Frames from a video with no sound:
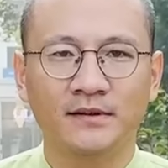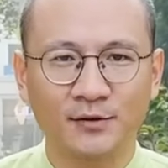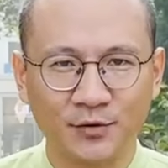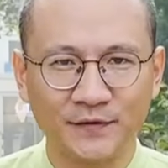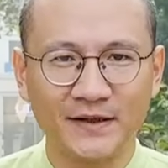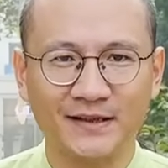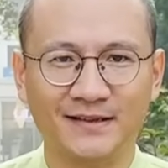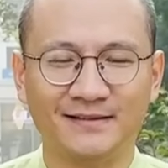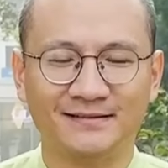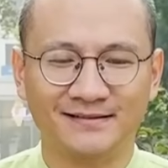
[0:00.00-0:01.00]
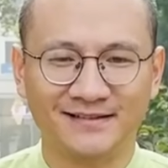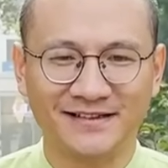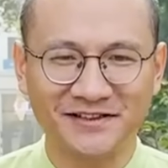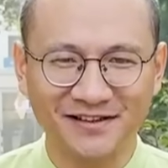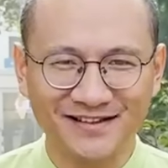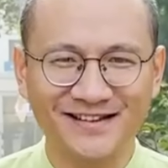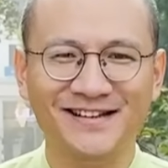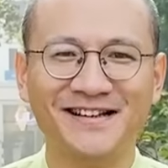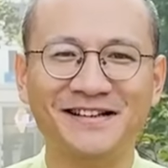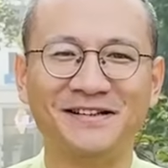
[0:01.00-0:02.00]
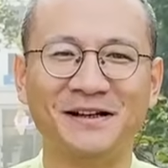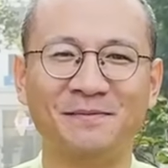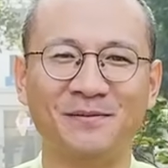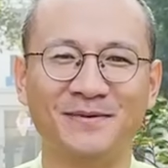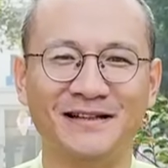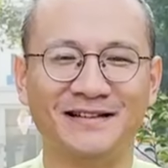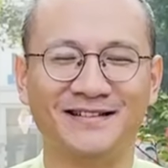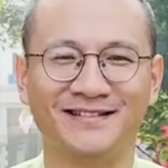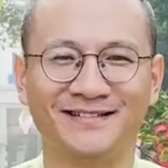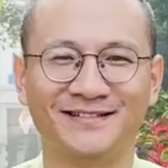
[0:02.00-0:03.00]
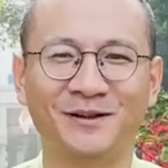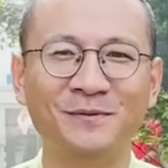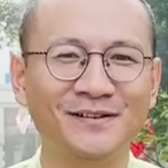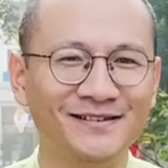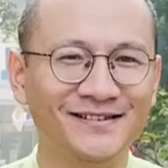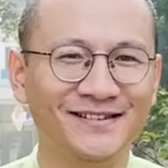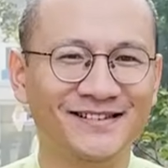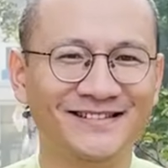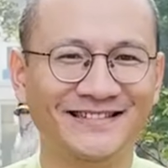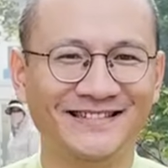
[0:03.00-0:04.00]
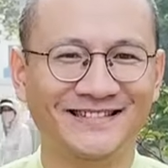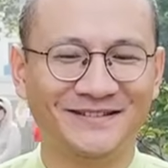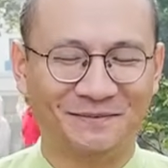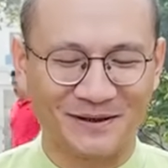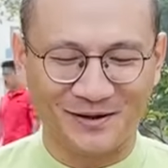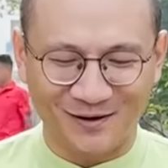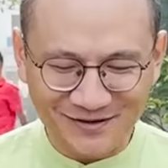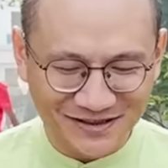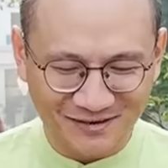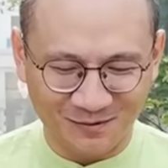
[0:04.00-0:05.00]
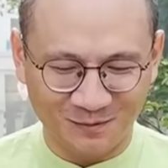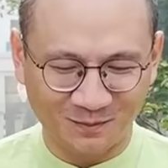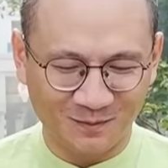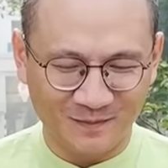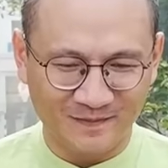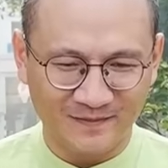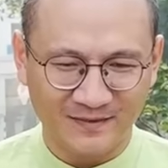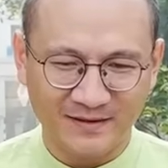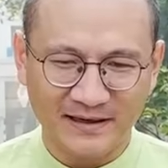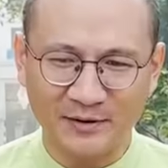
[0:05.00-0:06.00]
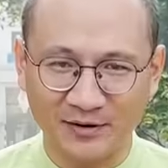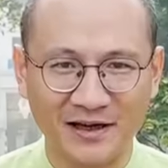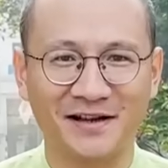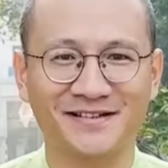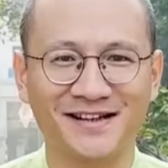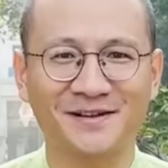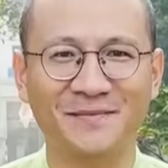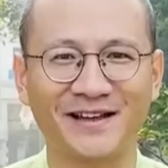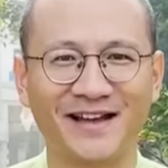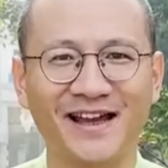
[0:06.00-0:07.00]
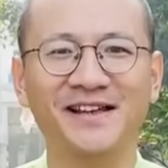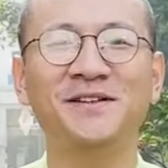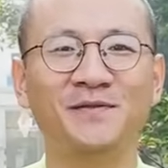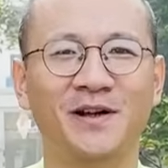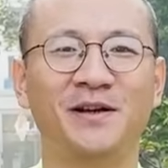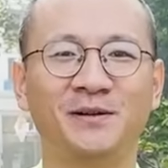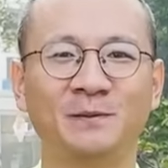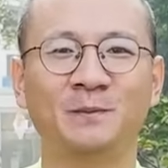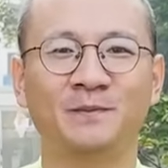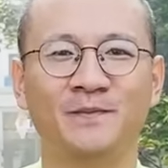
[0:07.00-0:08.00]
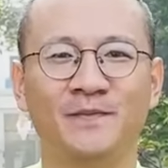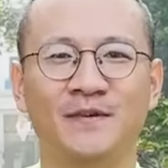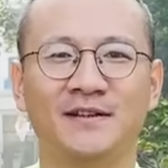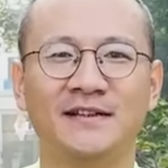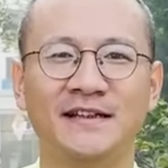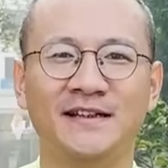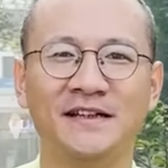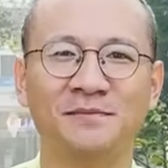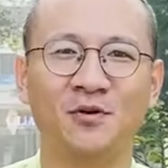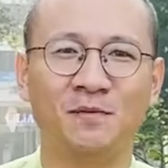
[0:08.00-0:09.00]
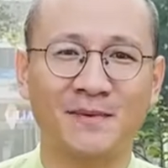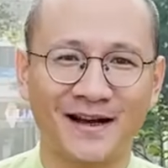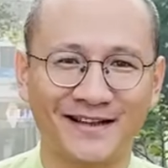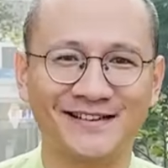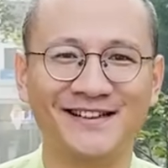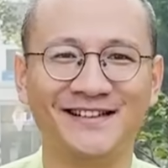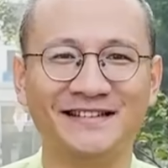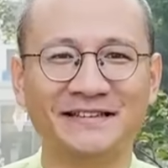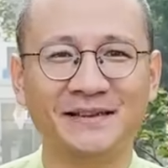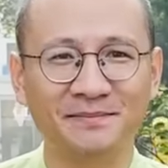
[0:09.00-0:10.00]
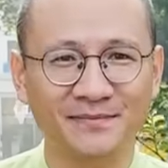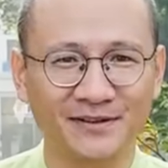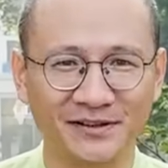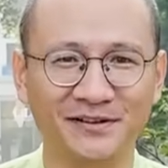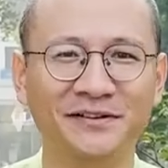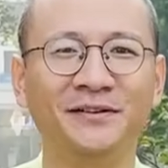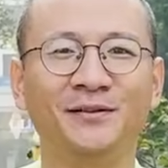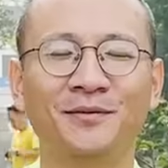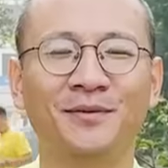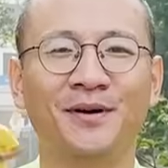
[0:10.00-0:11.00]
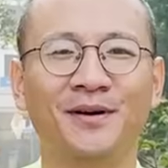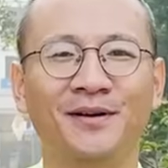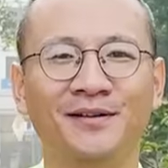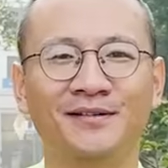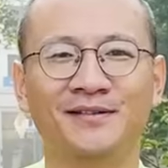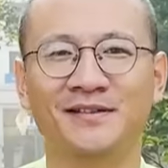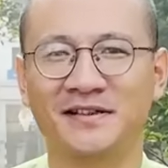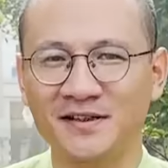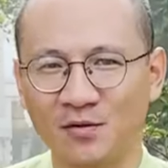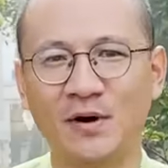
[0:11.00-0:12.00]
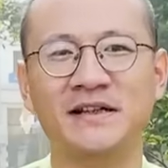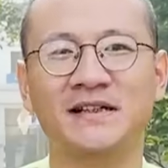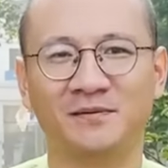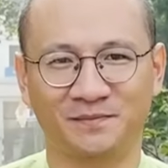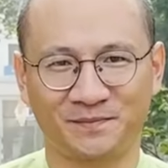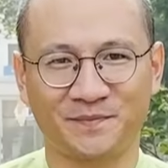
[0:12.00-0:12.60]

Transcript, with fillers: thưa quý vị trước những cái người mà mình ờ, không ưa mình khó chịu hay nói thẳng ra là mình ghét như vậy đó thì một bài thiền tâm từ lúc đó là rất quan trọng